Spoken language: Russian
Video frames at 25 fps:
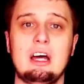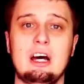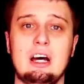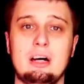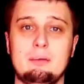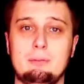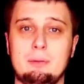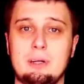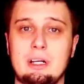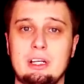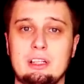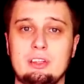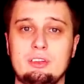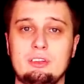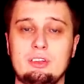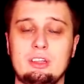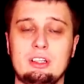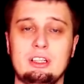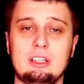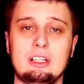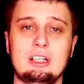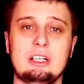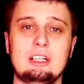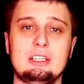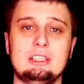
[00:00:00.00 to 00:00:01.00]
аппаратуры
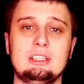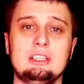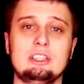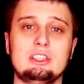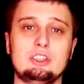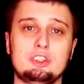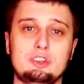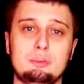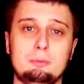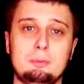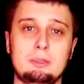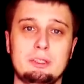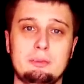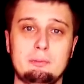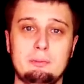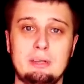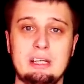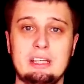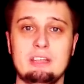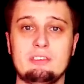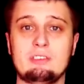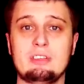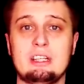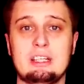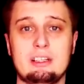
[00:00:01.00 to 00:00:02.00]
находилось у
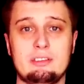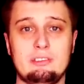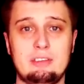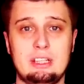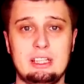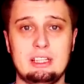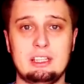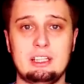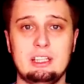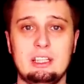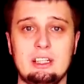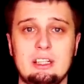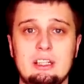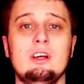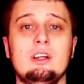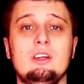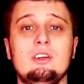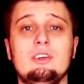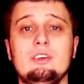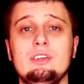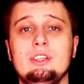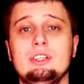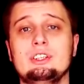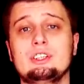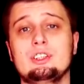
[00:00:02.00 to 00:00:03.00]
Bitmain в Норвегии,
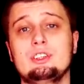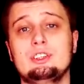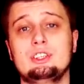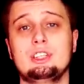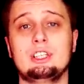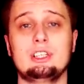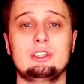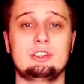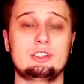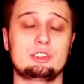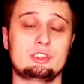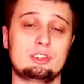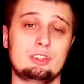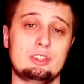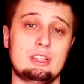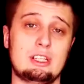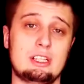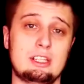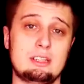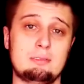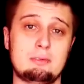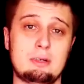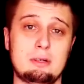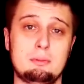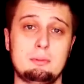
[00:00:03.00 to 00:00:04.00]
но не исключаю то, что
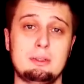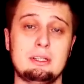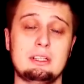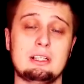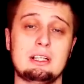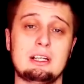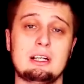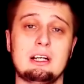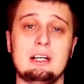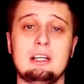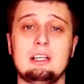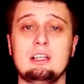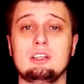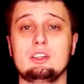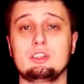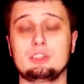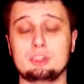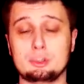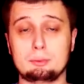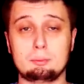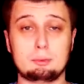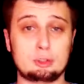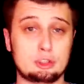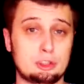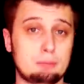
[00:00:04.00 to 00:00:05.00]
данный момент локально
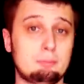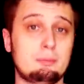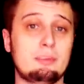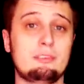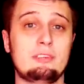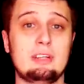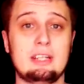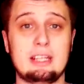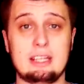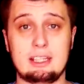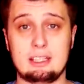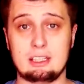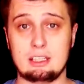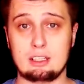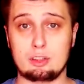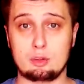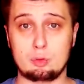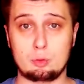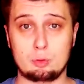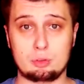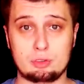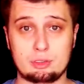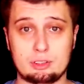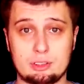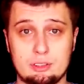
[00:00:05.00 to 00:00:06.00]
тоже может повлиять на
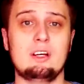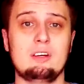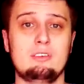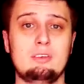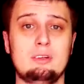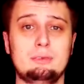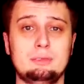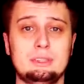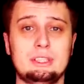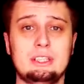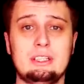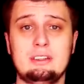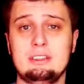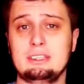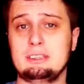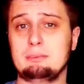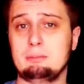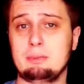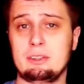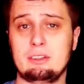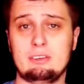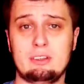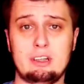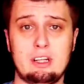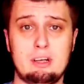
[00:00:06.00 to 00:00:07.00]
курс. Вообще, давайте
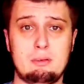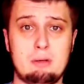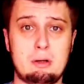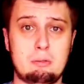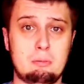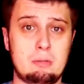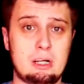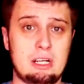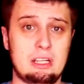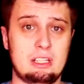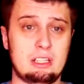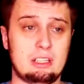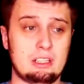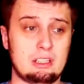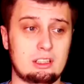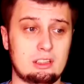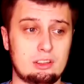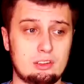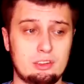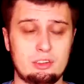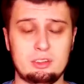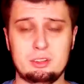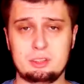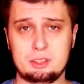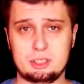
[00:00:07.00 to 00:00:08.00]
поговорим о майнинге.
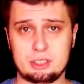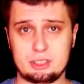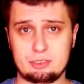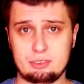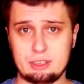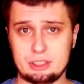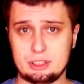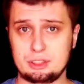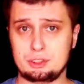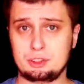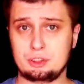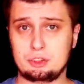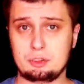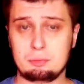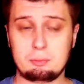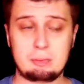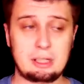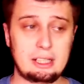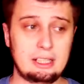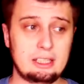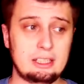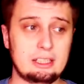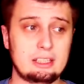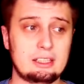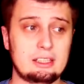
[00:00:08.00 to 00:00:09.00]
Кто-нибудь из вас еще
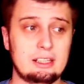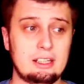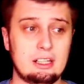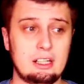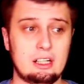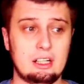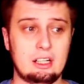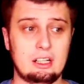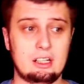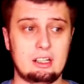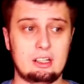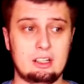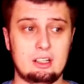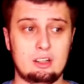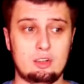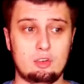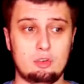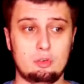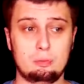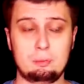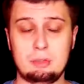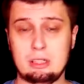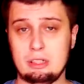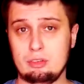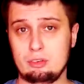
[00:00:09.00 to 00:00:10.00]
майнит? А, у
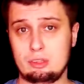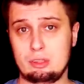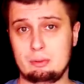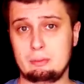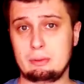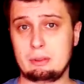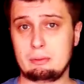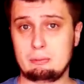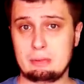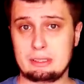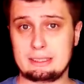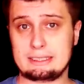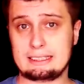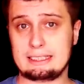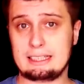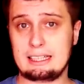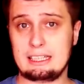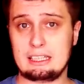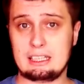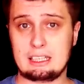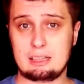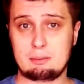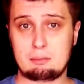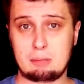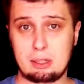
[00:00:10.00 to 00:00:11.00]
меня вот, например,
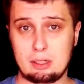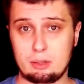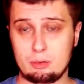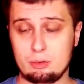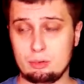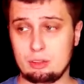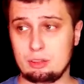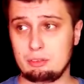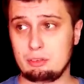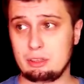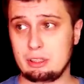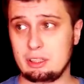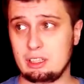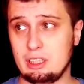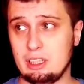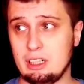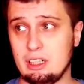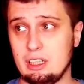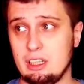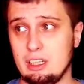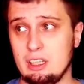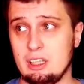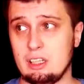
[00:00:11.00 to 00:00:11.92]
стоит оборудование.